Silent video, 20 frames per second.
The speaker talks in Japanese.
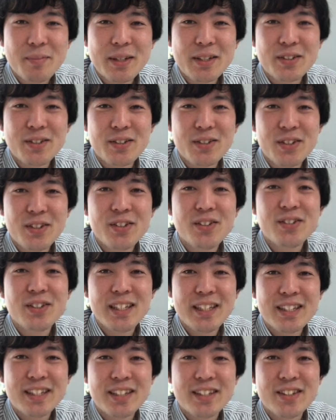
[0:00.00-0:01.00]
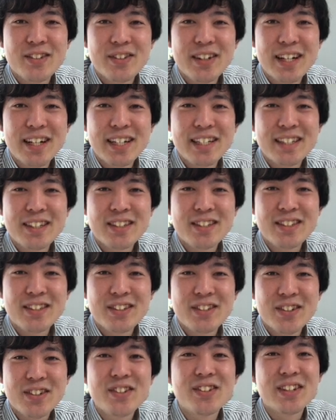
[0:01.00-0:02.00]
まあ、ちょっとゆるい動画
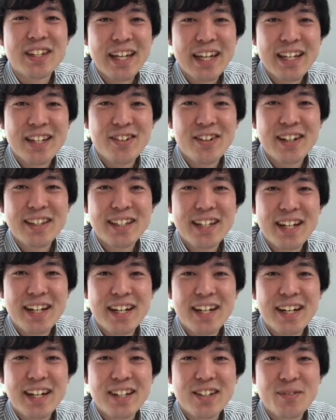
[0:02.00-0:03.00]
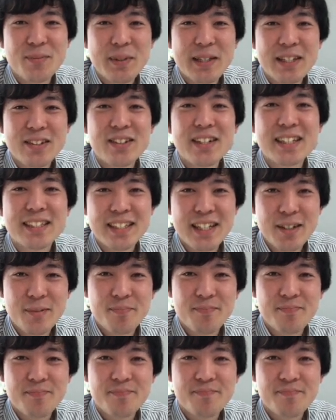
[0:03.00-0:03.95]
撮るのでよかったらあの見てください。